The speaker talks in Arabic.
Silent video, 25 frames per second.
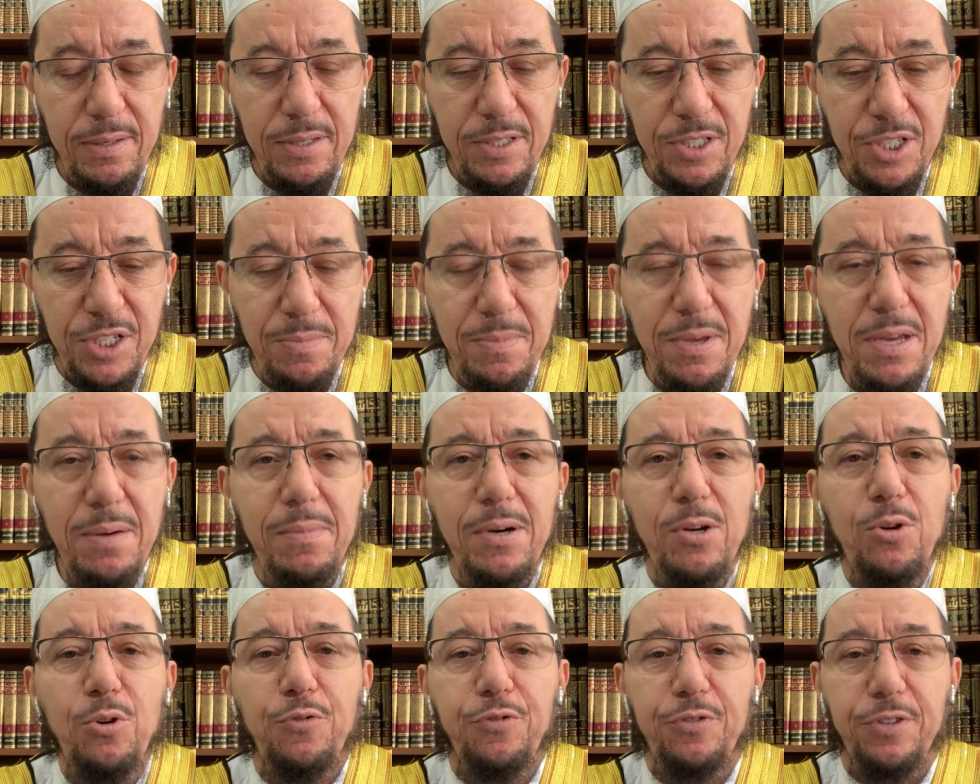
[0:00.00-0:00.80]
جميع
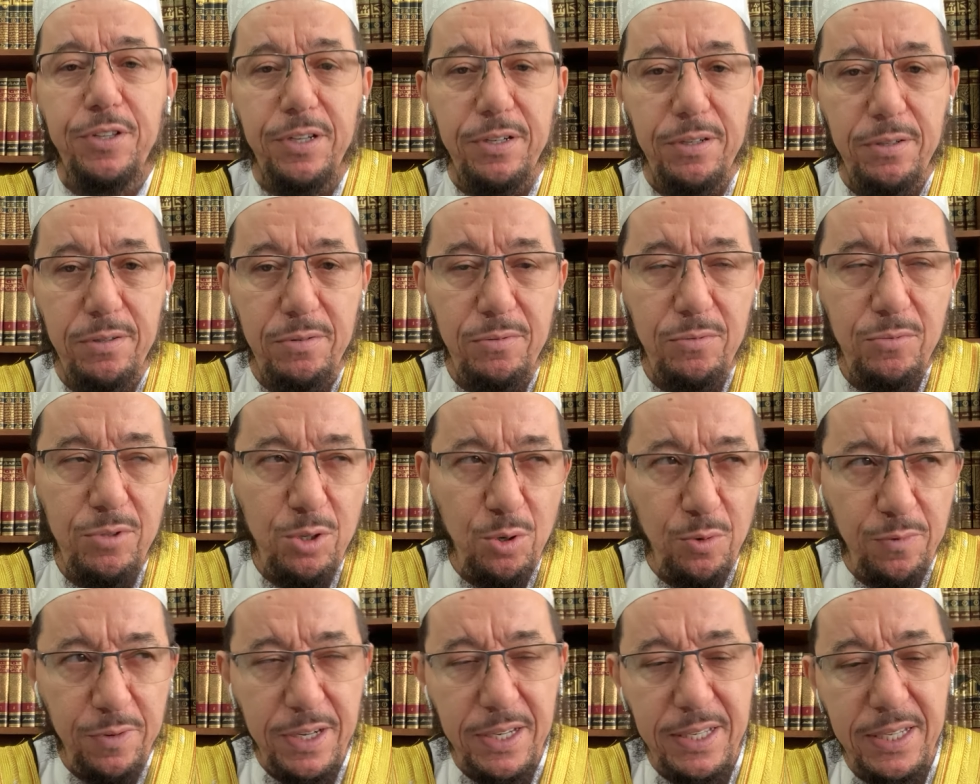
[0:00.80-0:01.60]
ما يفطر
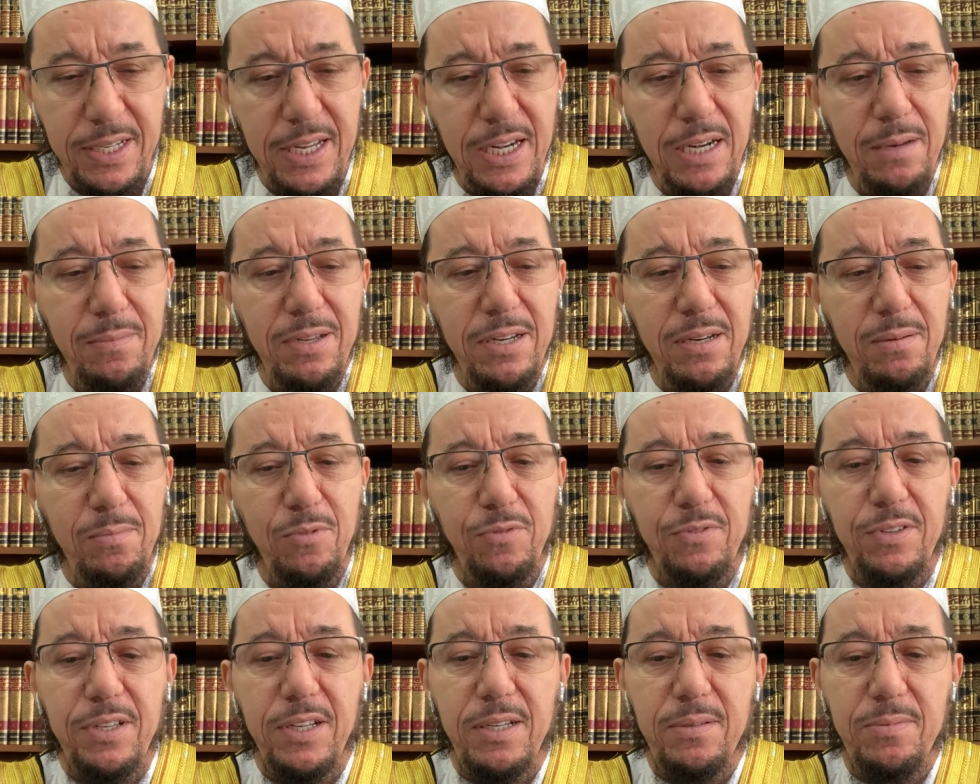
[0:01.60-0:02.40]
وسوف نتكلم عن
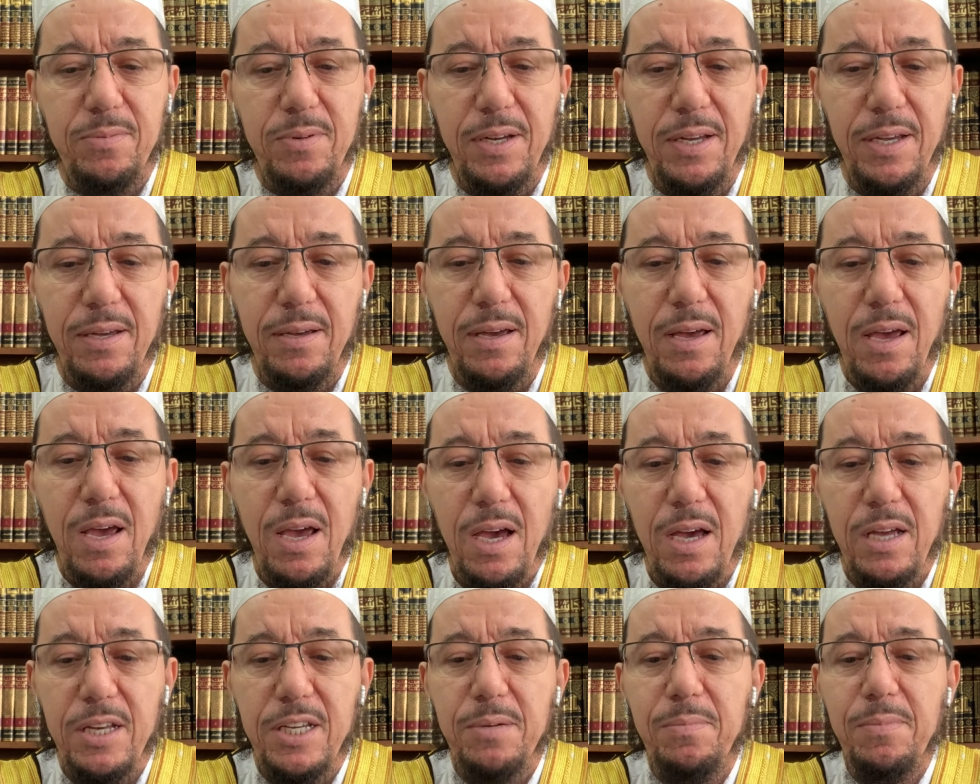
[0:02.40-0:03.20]
المفترض ما هي
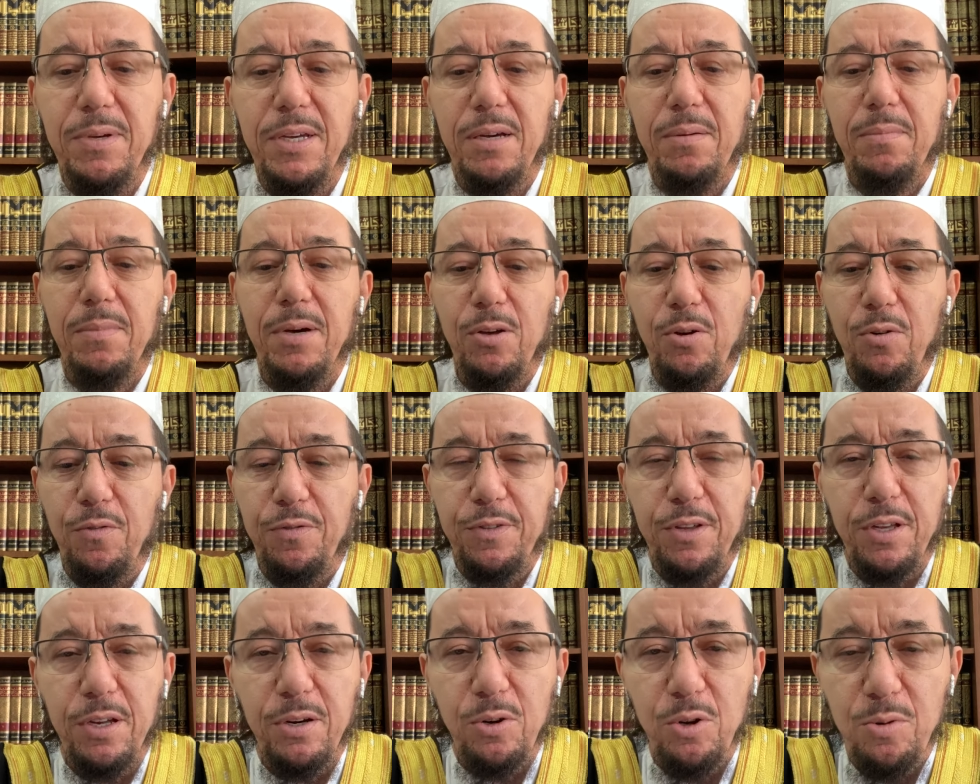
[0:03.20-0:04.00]
جميع ما
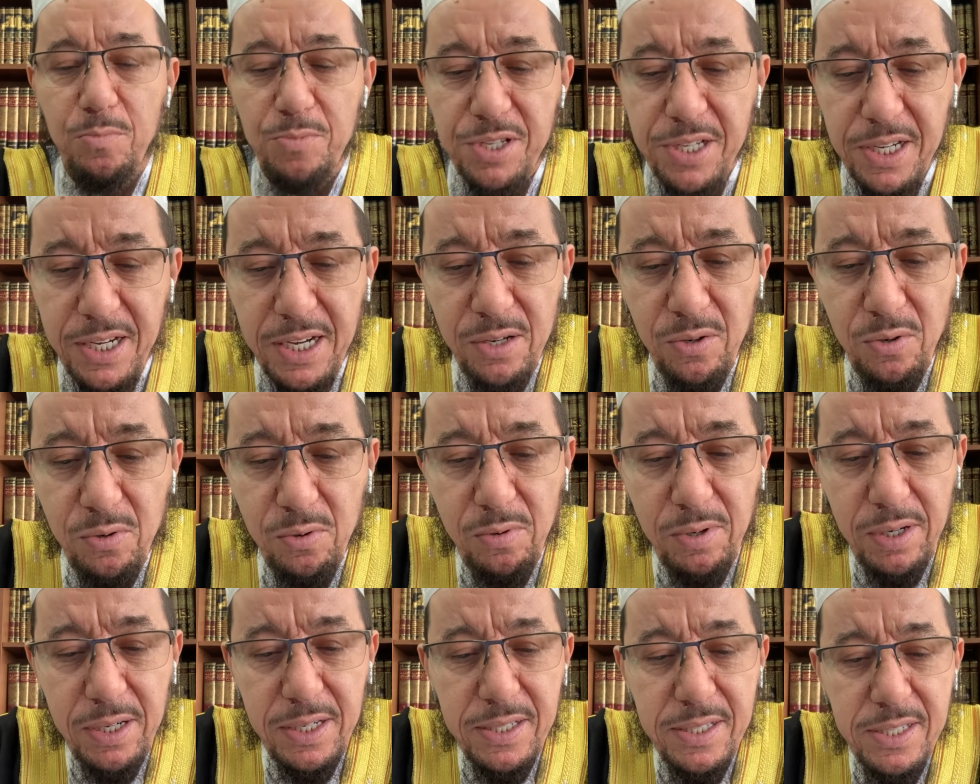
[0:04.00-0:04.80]
يفطر يمسك
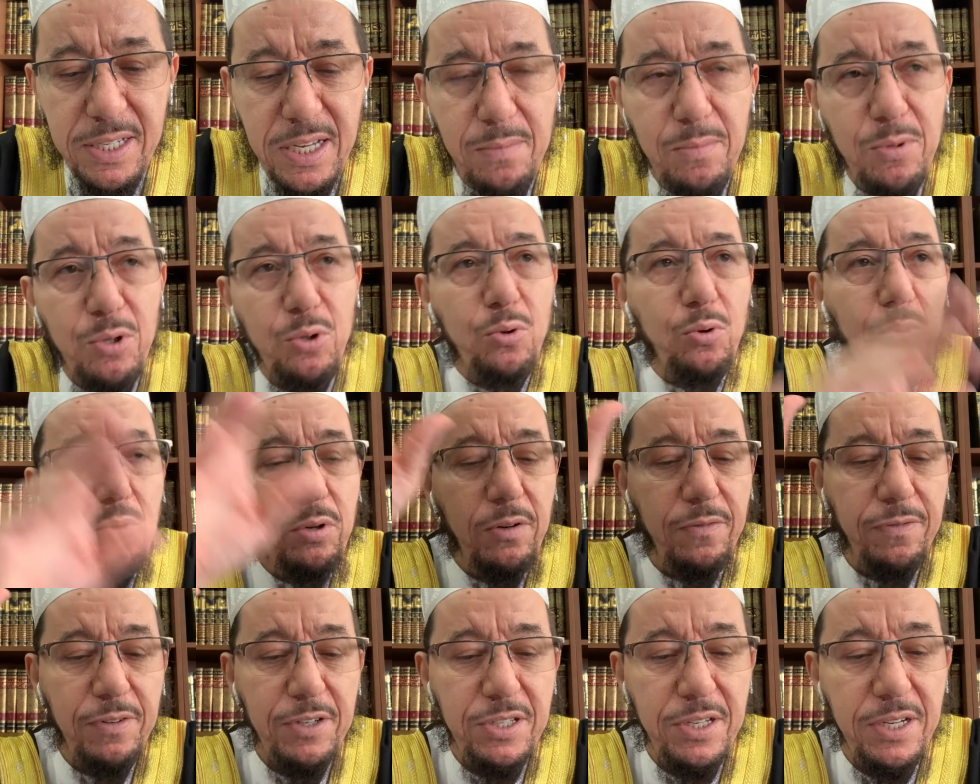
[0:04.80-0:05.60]
عنه الإنسان من طلوع
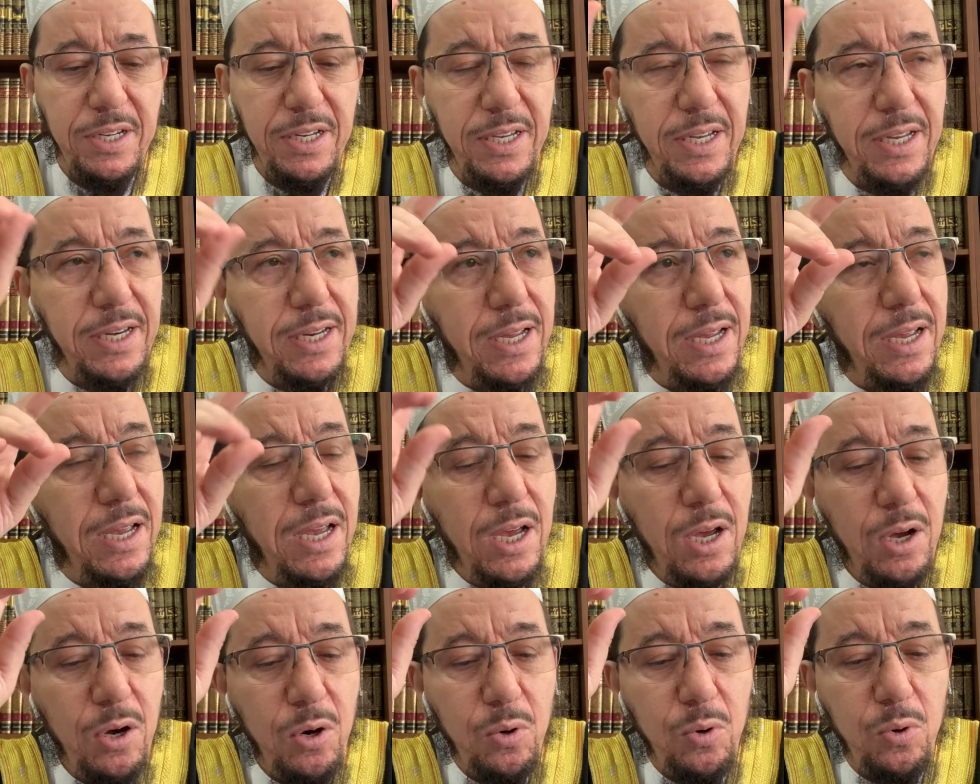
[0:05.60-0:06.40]
الفجر إلى
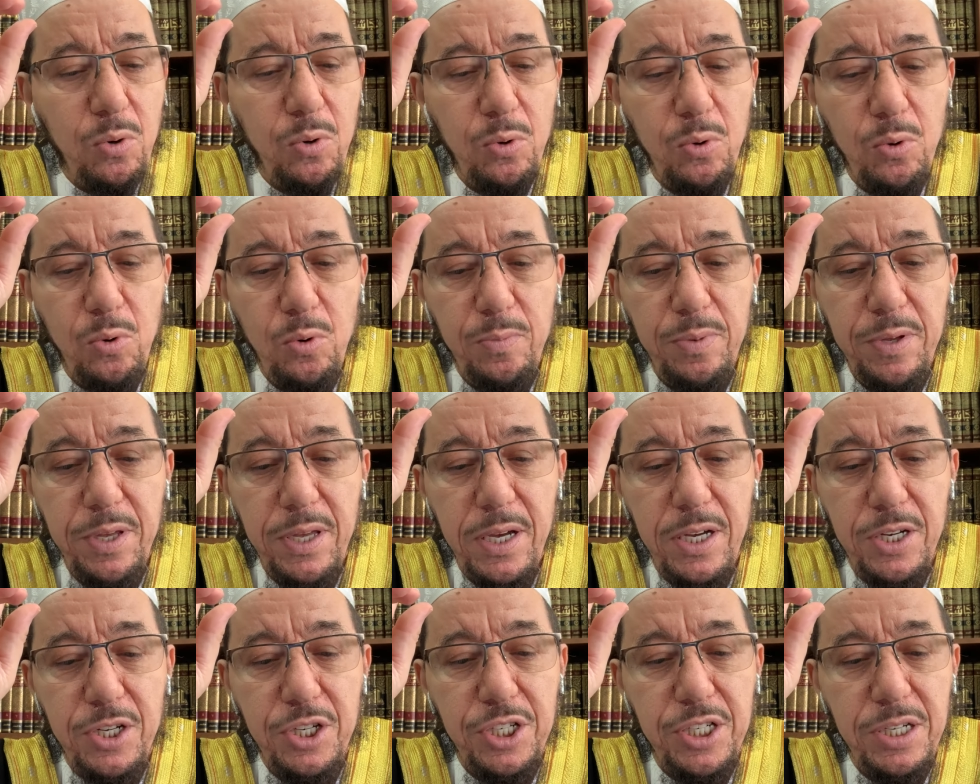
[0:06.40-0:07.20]
غروب
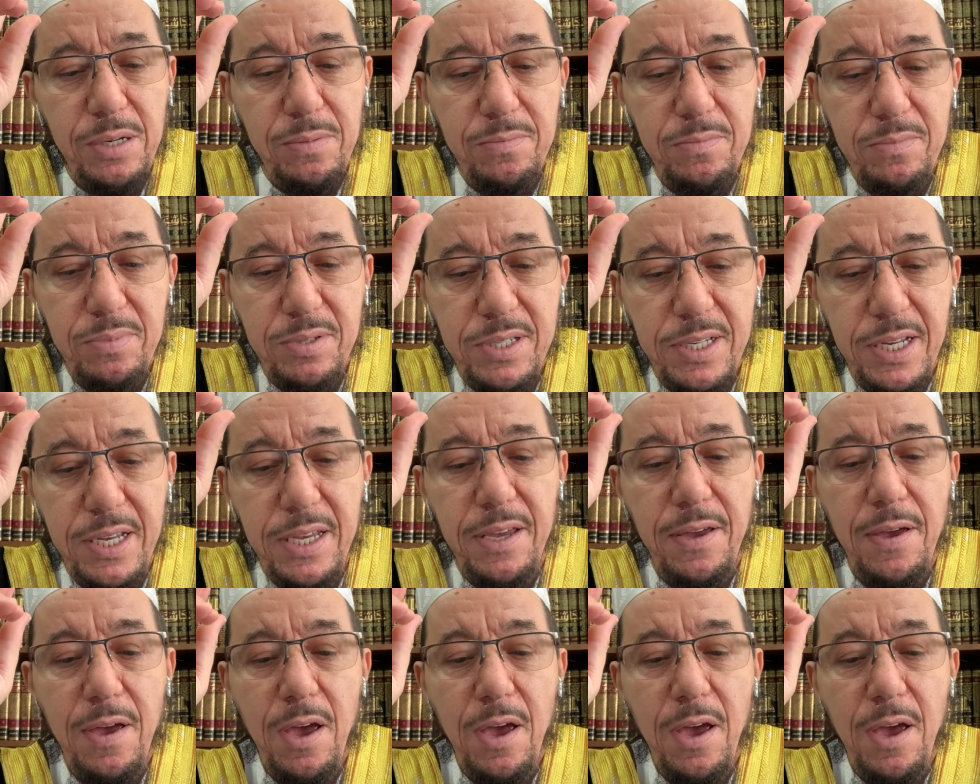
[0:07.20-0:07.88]
الشمس